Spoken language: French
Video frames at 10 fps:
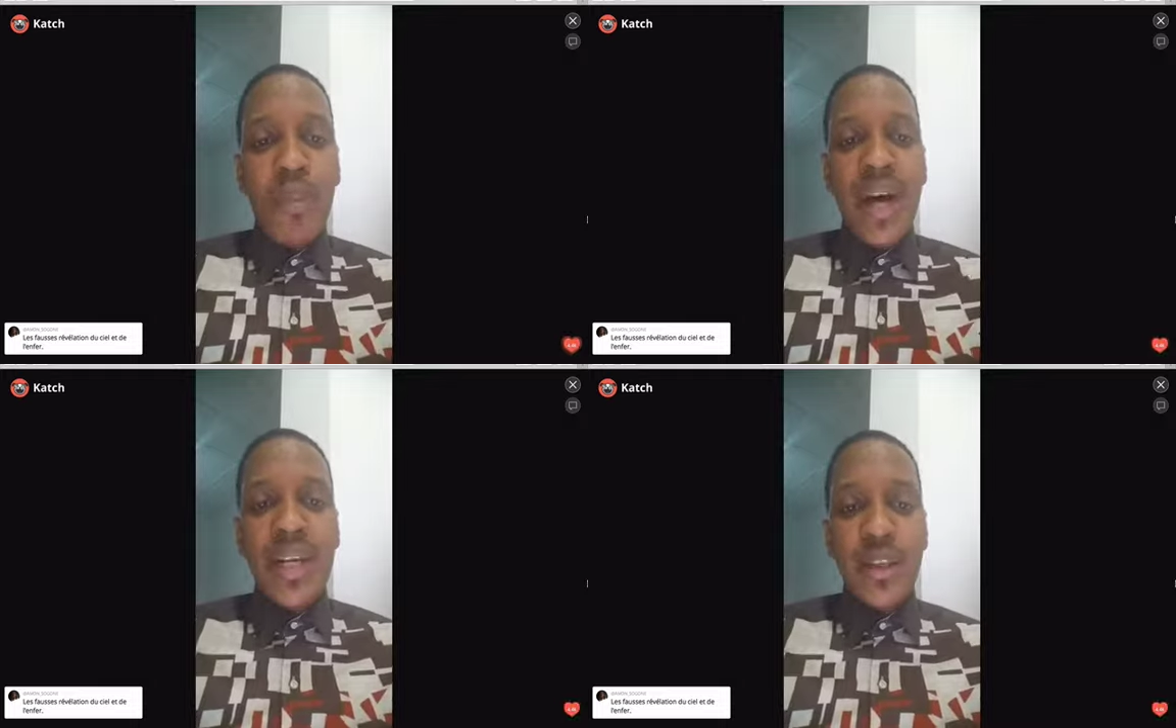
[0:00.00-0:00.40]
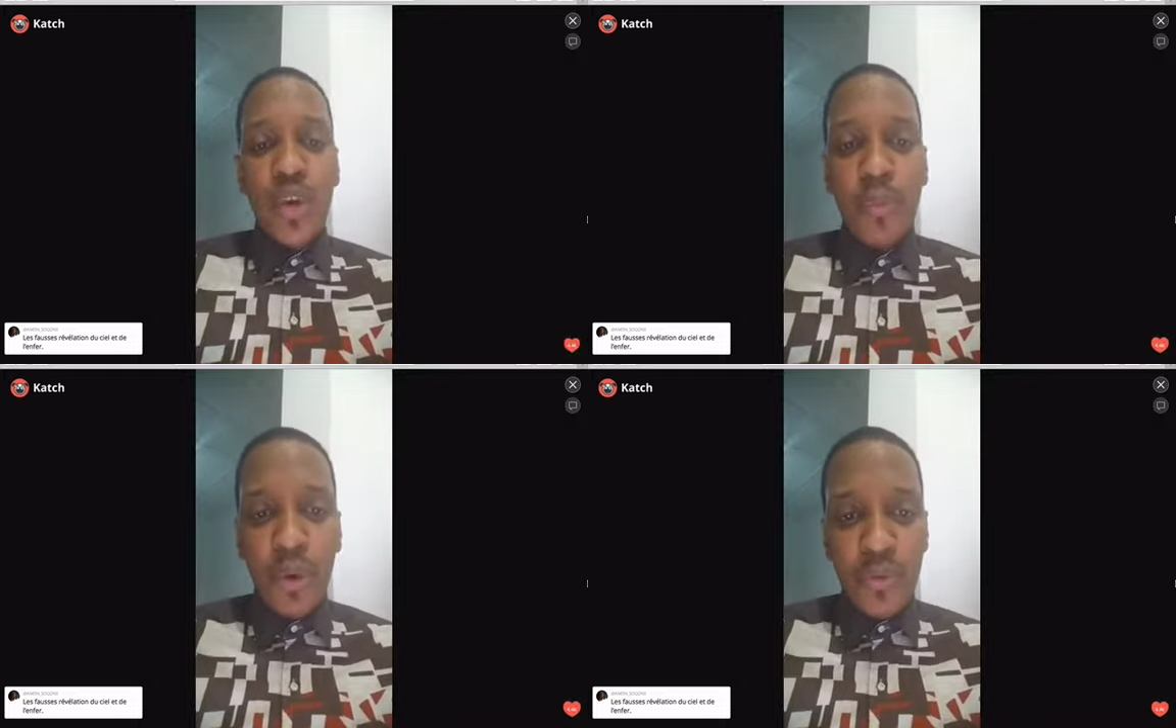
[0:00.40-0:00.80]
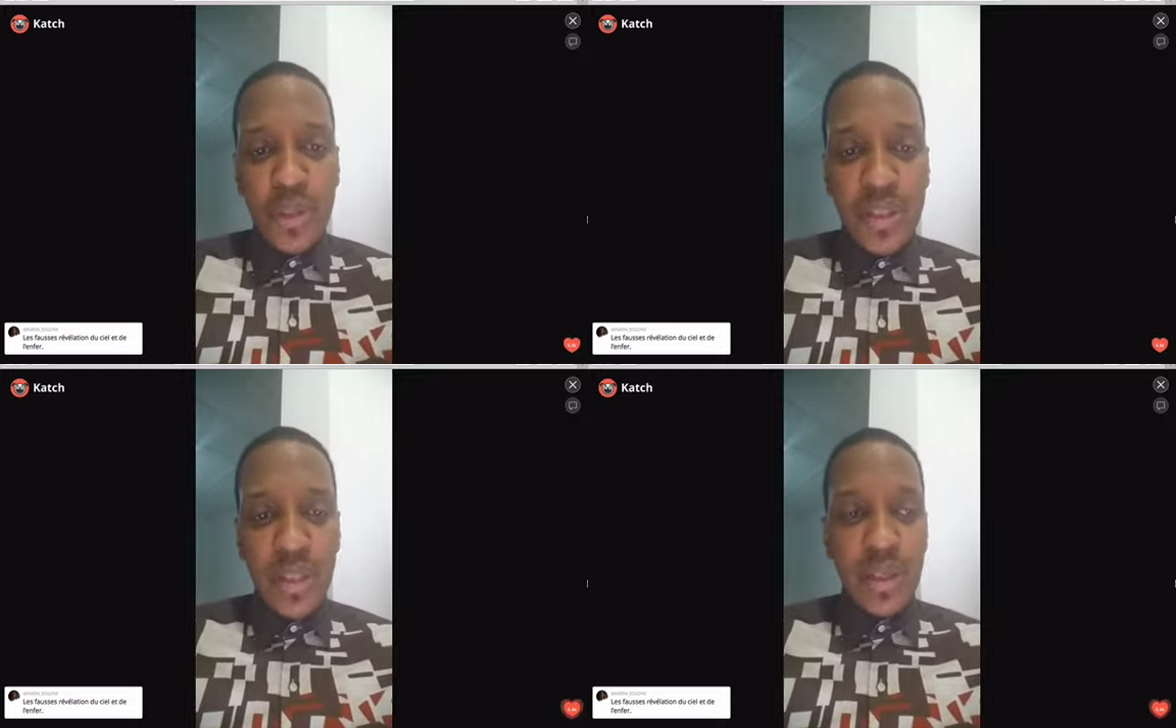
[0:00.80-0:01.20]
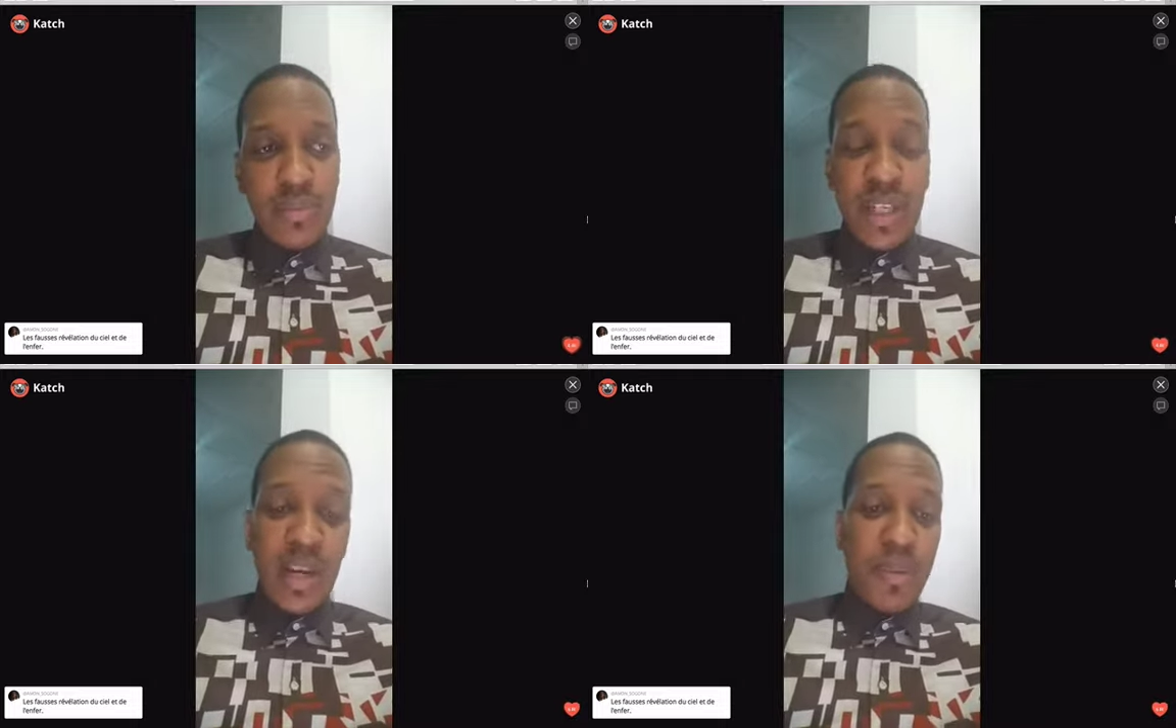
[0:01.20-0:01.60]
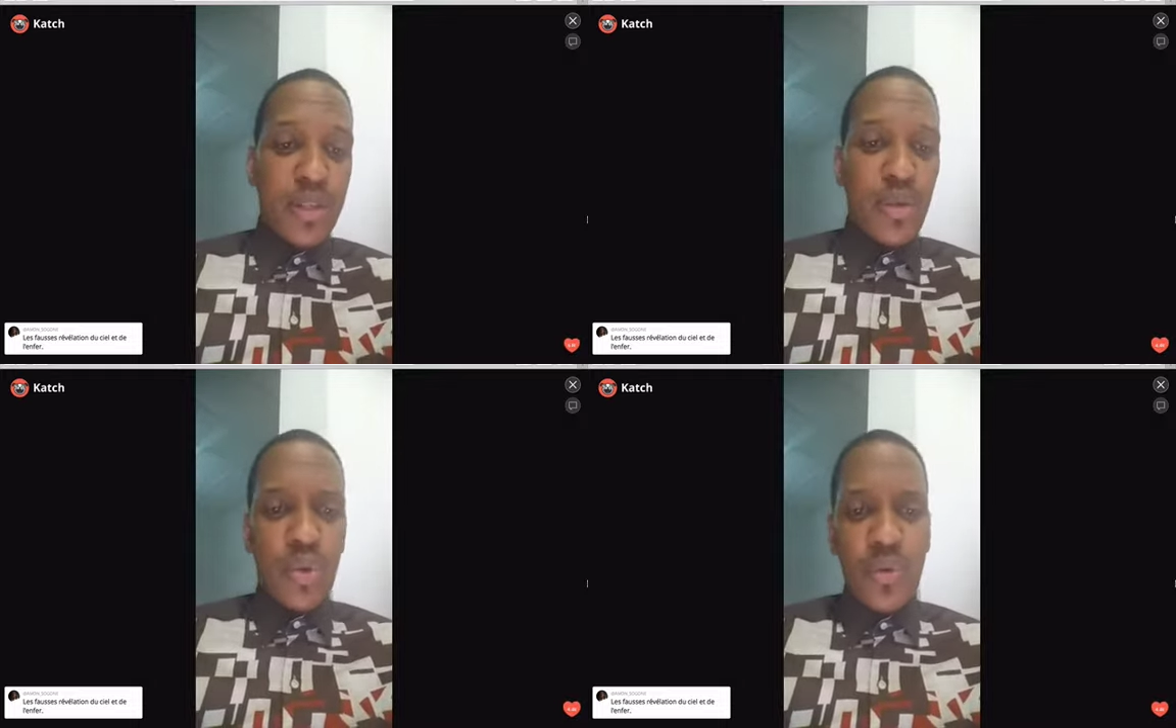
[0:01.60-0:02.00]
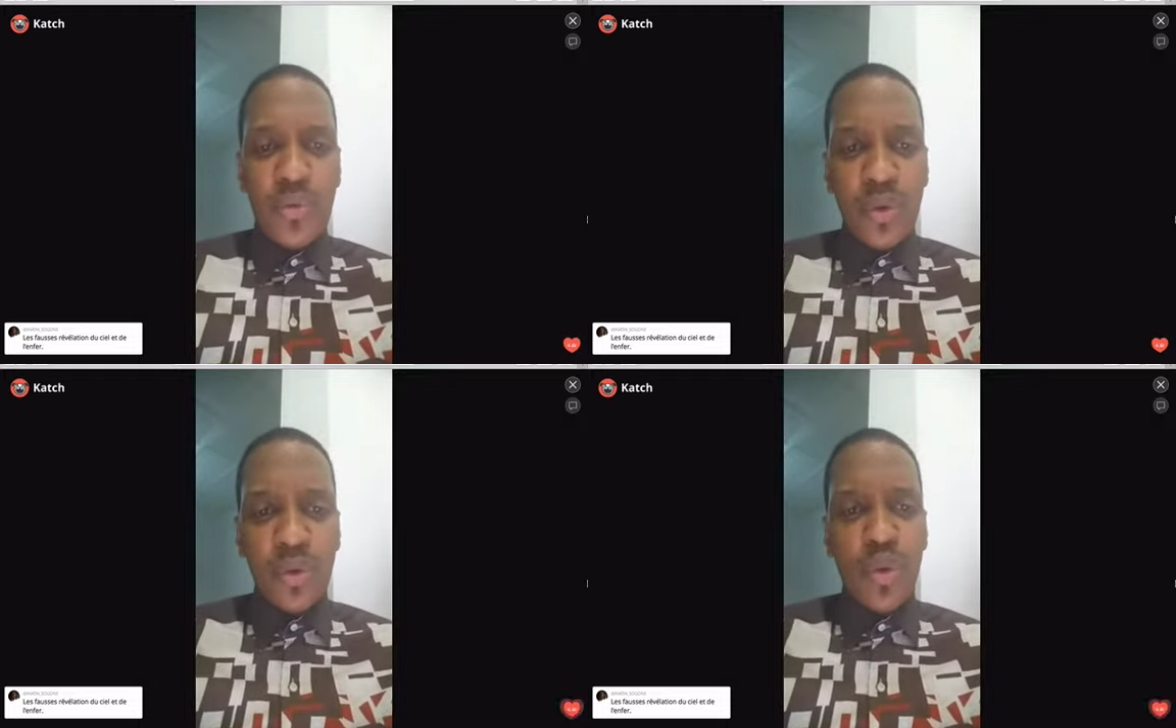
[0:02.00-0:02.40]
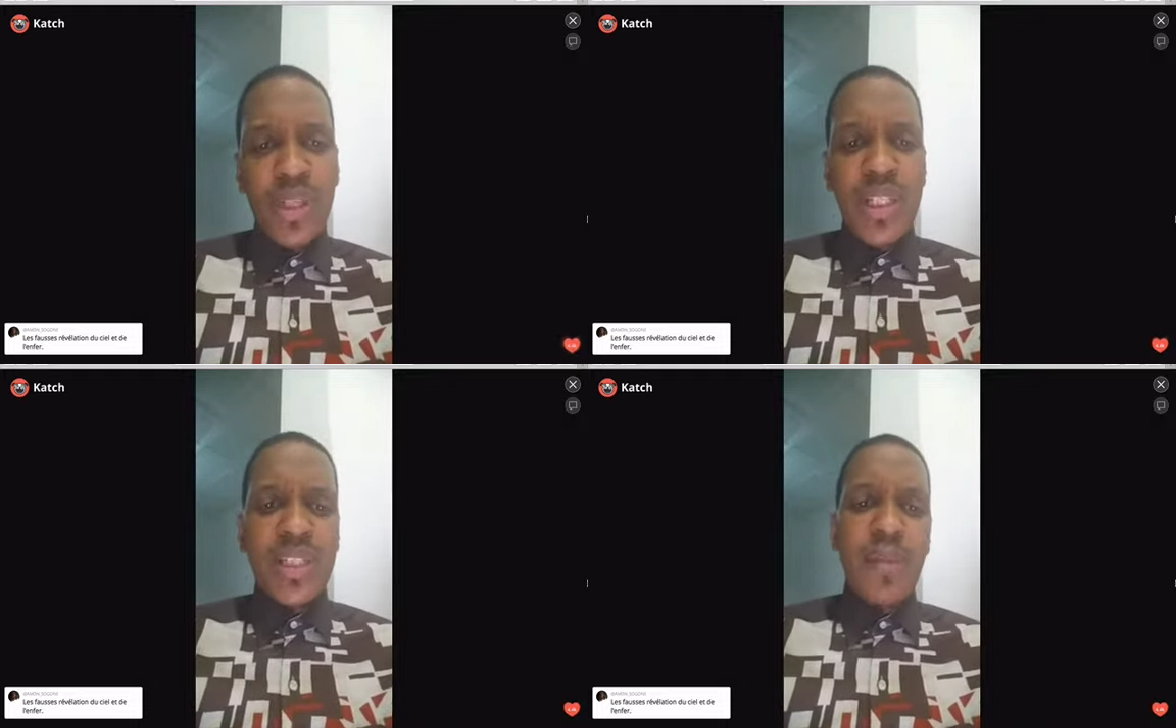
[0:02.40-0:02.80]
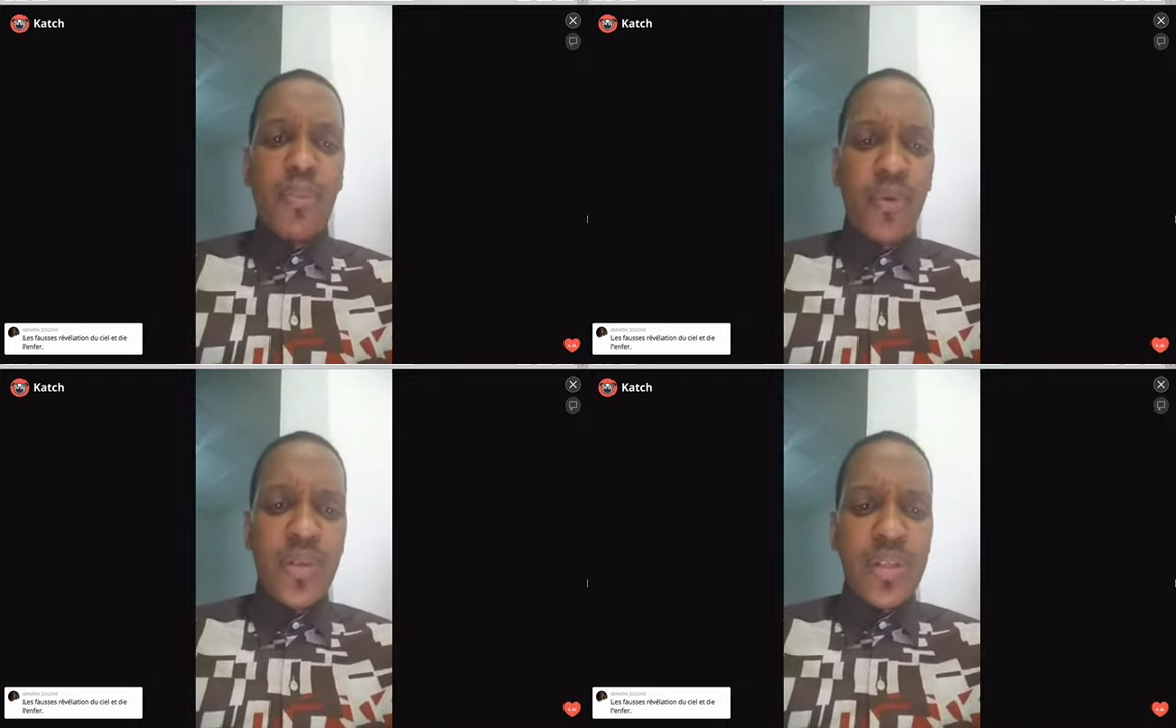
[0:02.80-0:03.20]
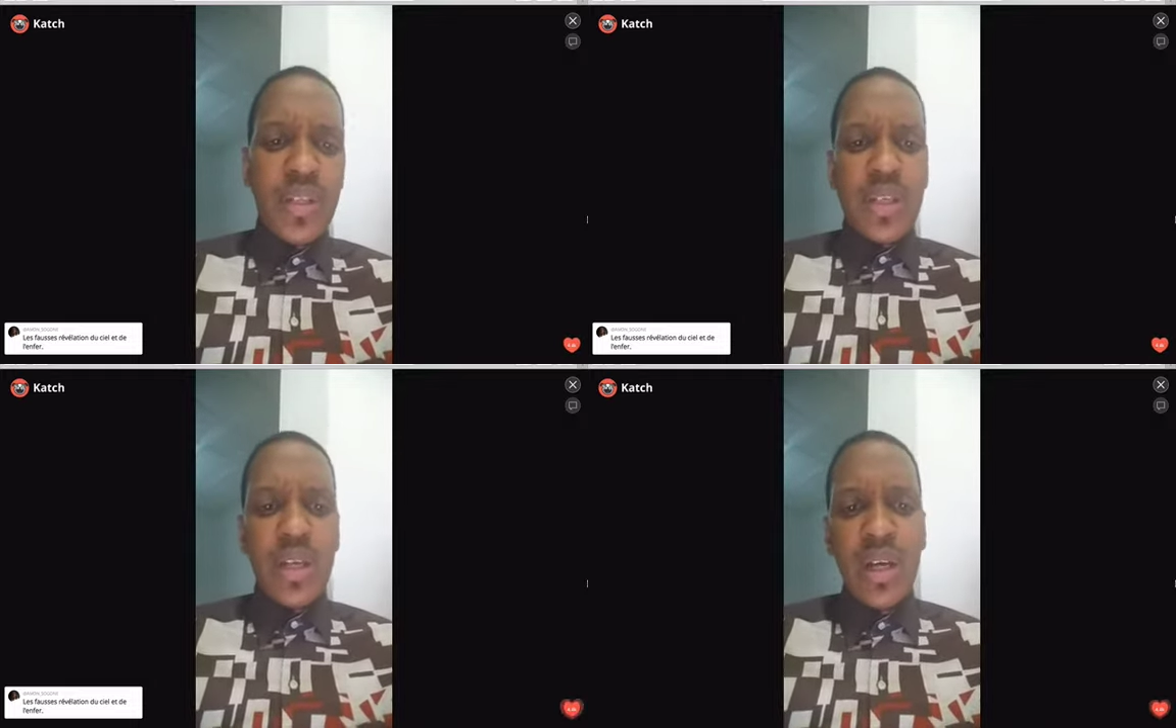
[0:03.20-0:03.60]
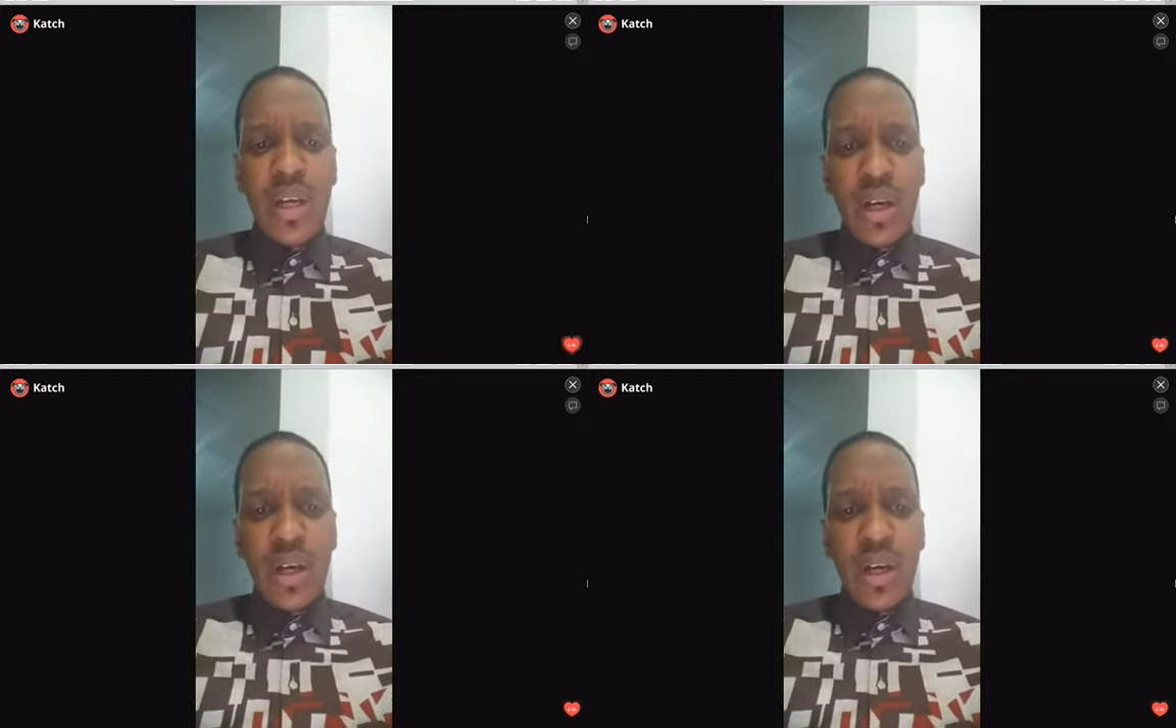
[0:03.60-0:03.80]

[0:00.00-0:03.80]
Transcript: parle des dons prophétiques, certaines personnes confondent le ministère prophétique,